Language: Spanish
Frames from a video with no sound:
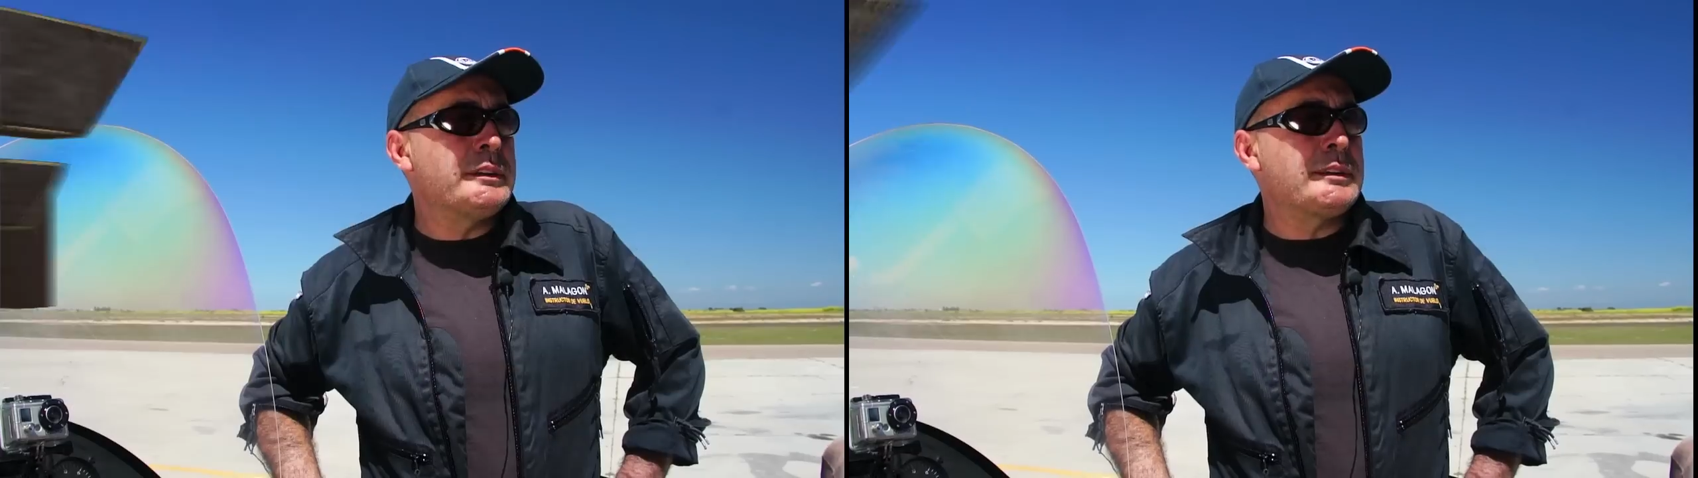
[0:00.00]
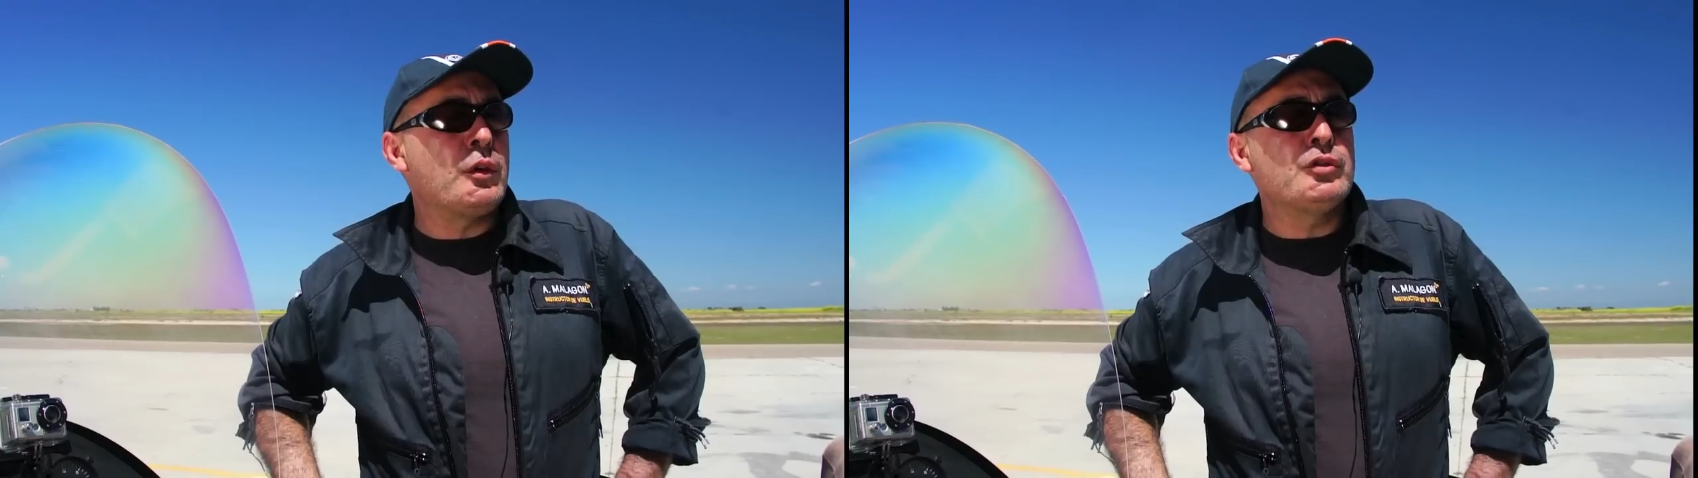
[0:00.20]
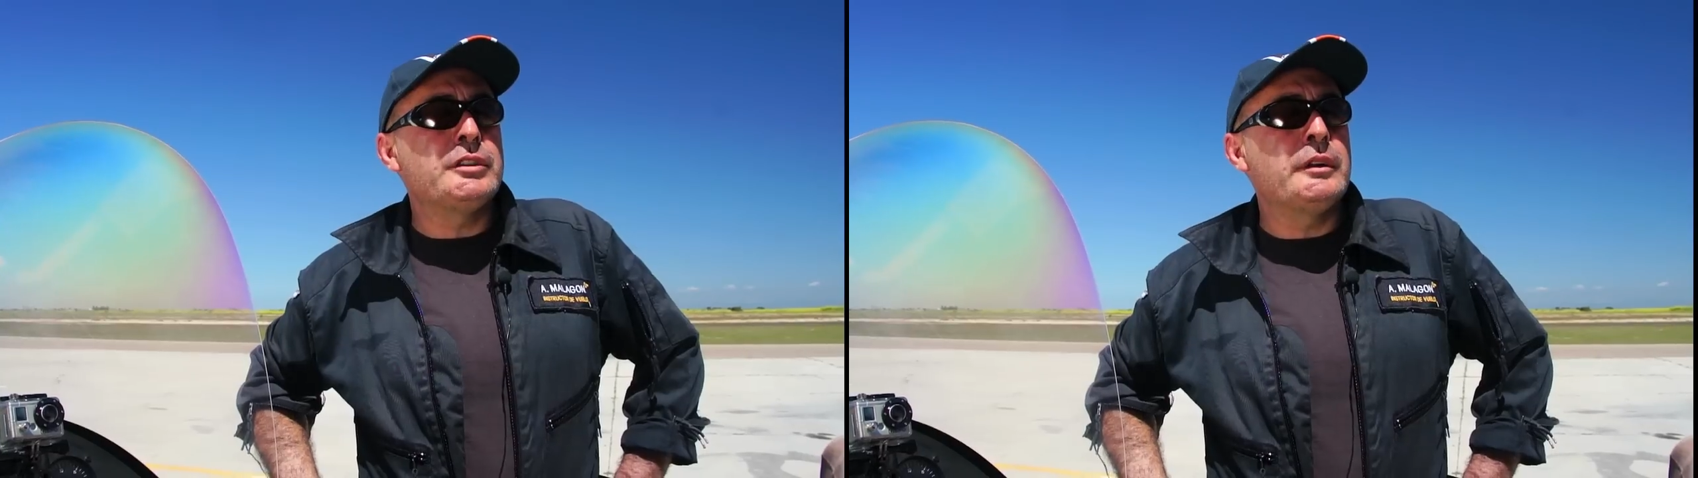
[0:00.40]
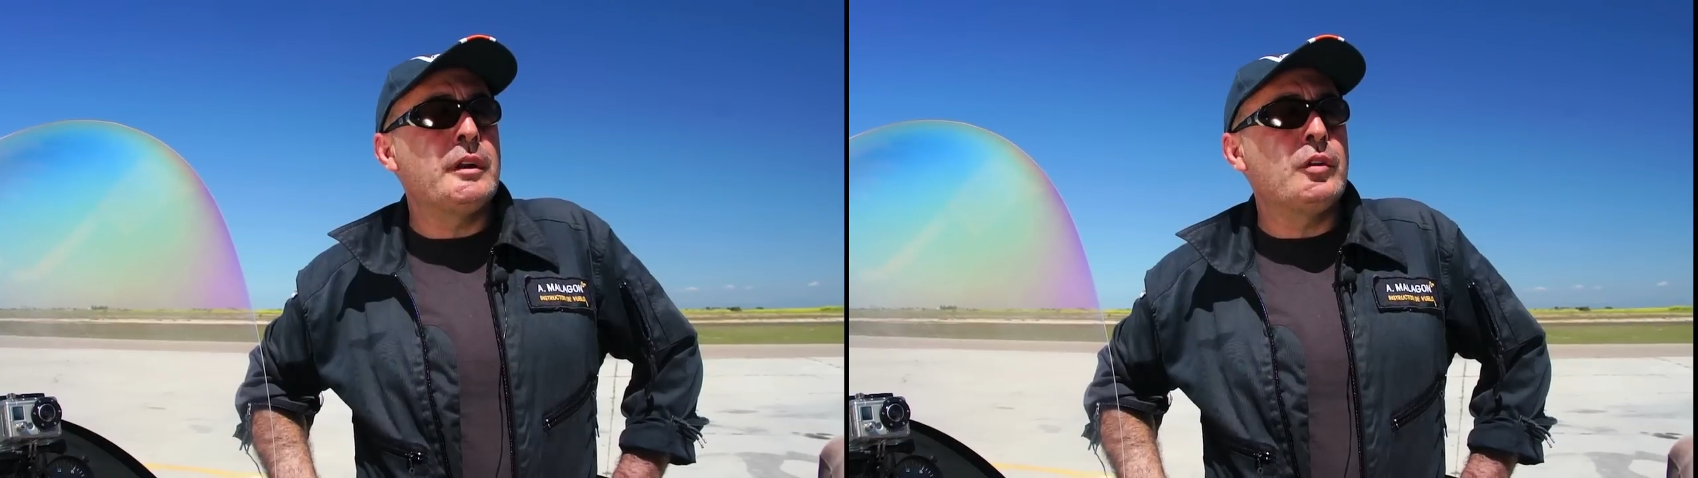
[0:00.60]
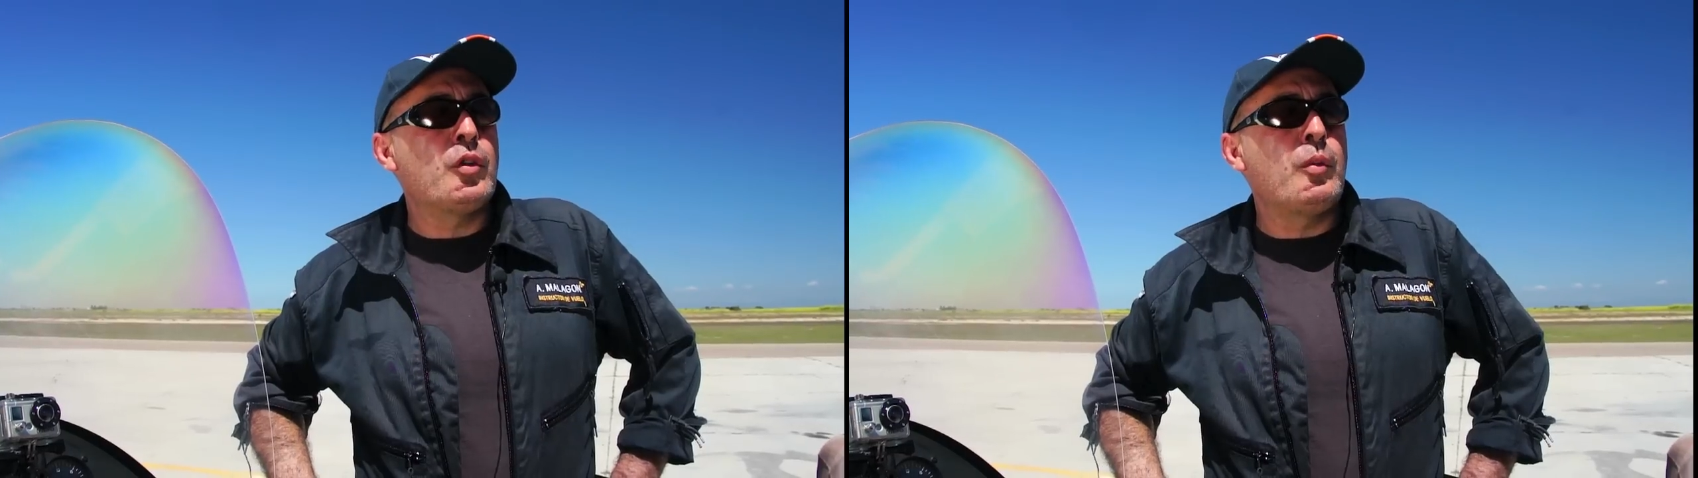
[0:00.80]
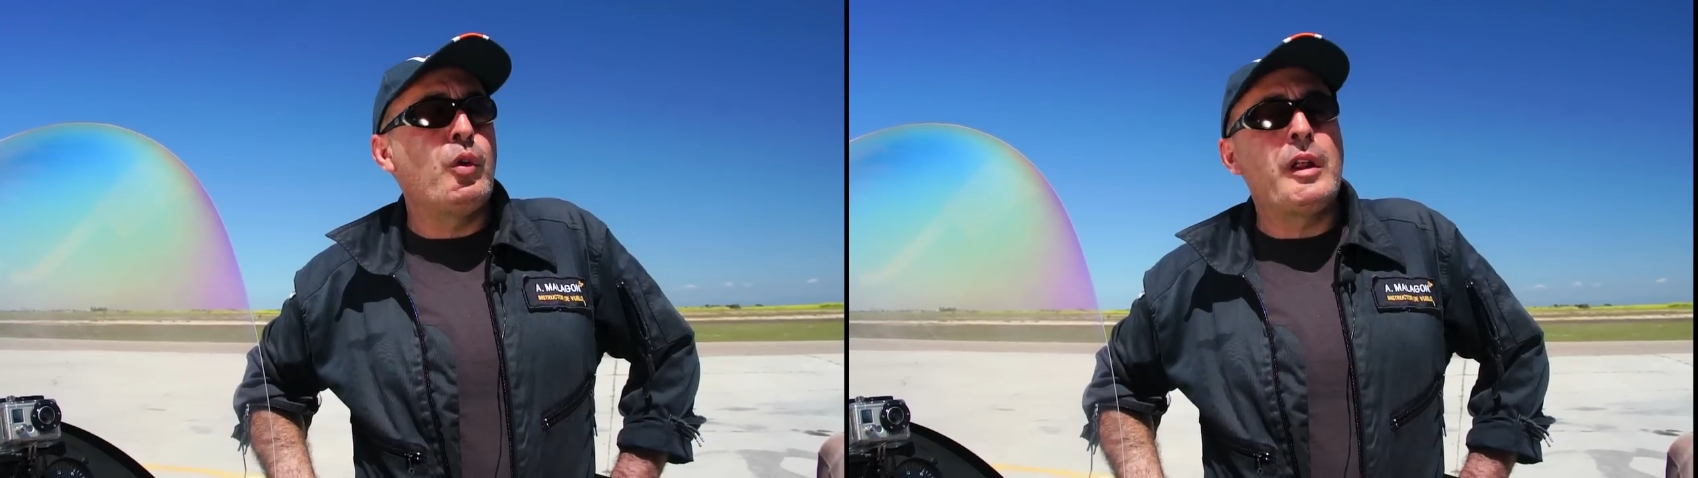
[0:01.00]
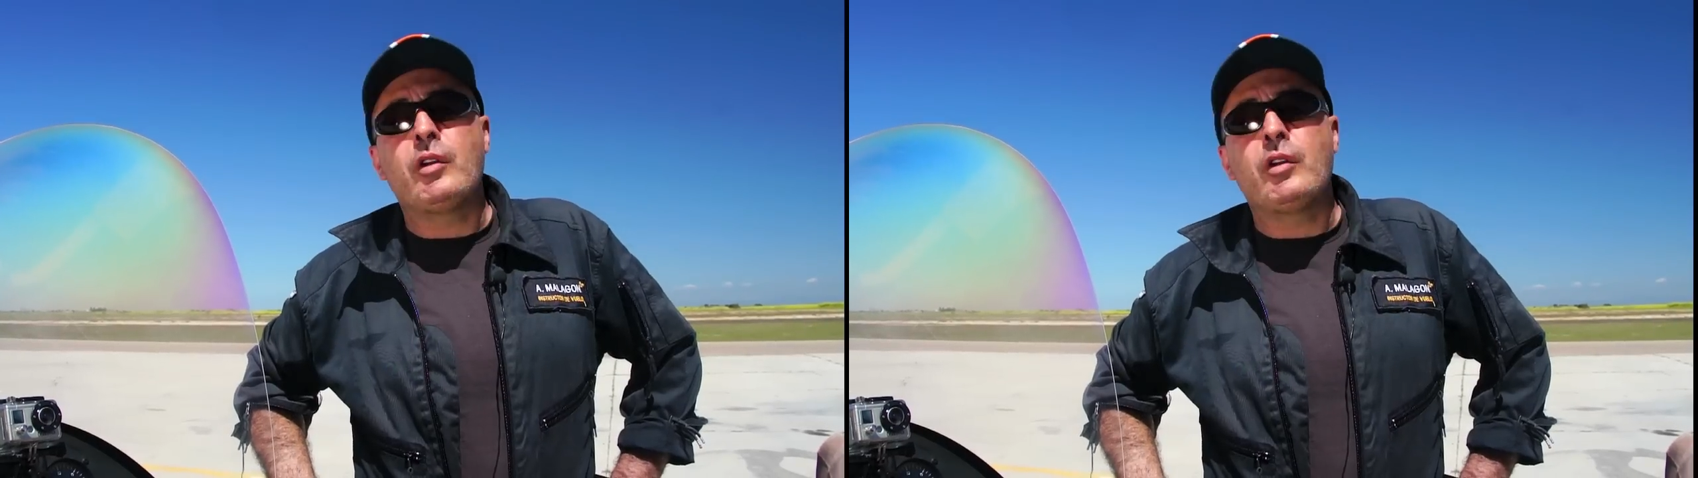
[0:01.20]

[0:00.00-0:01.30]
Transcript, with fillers: está considerado como